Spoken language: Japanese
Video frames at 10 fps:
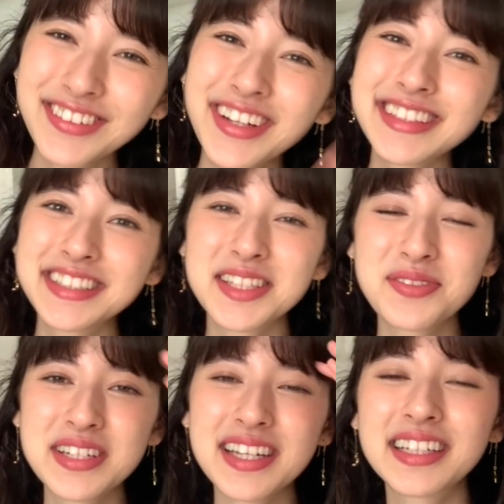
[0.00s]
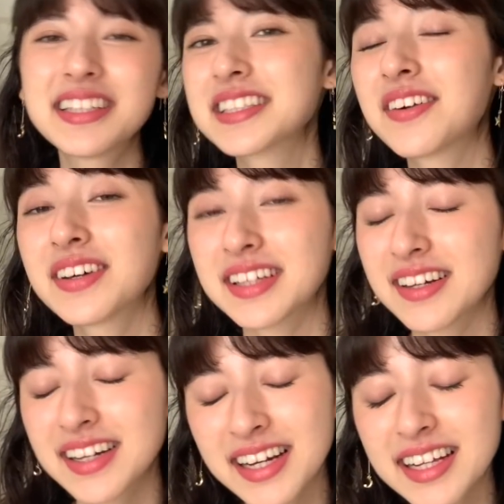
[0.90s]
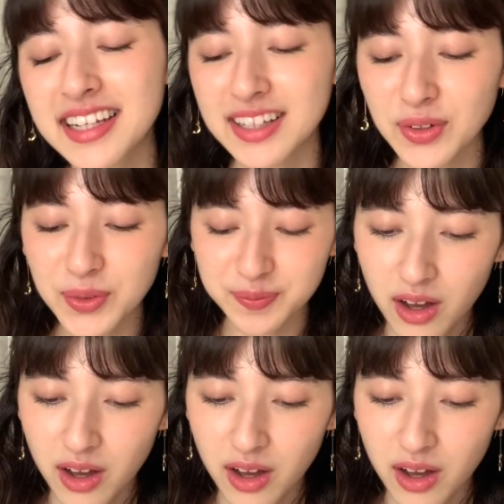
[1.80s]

どうやって説明したらいいんですかわからないけど